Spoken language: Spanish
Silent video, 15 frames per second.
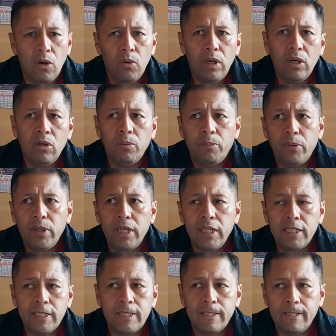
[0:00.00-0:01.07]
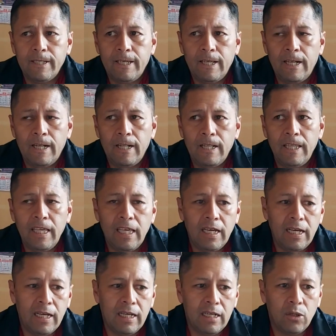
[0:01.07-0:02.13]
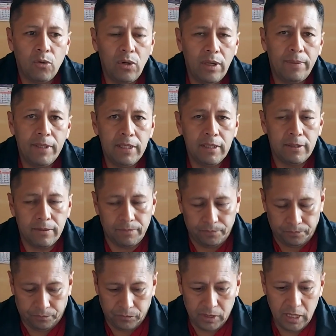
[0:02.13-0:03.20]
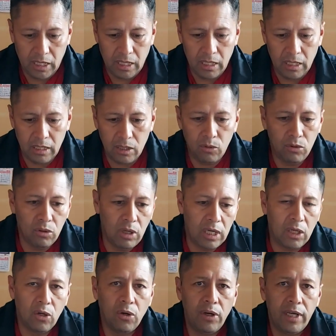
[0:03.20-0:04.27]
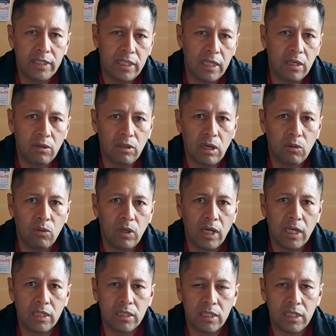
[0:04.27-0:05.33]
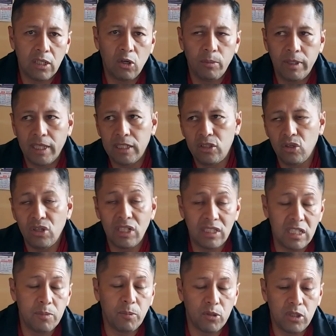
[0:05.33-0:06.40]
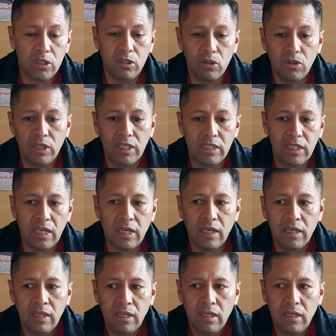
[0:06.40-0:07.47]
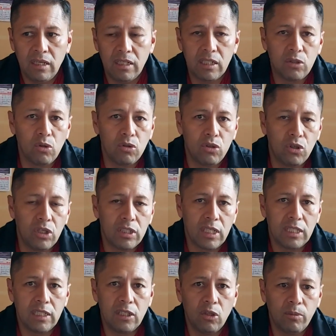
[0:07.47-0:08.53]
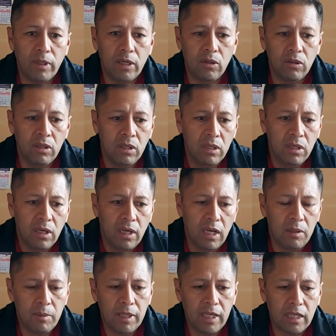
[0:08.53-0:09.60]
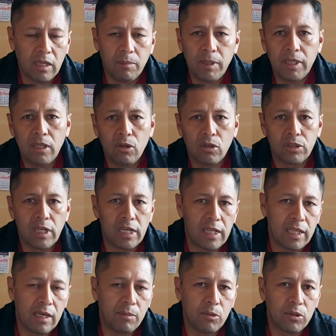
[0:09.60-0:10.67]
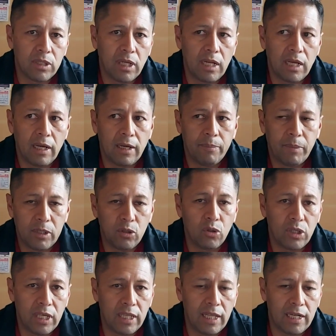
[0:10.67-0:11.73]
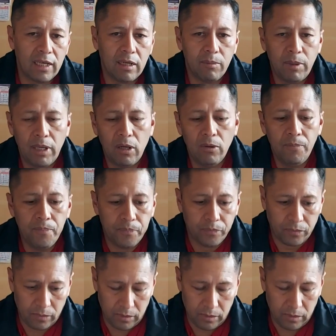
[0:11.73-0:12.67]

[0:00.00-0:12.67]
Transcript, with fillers: Luego, pues, el día jueves se reunió el COE y se dieron algunas recomendaciones, disposiciones ya y resoluciones que se tomaron Inmediatamente nos trasladamos a la parroquia del Carmelo,